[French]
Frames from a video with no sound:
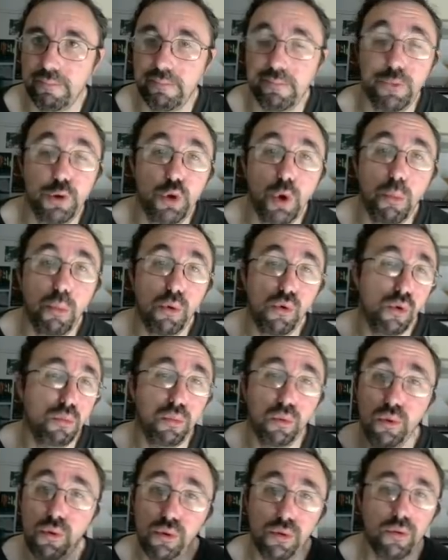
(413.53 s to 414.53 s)
Je suis un
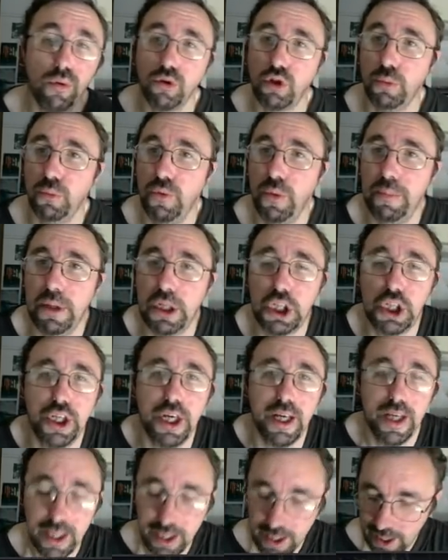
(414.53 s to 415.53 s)
monoboot, donc je ne me fais pas chier.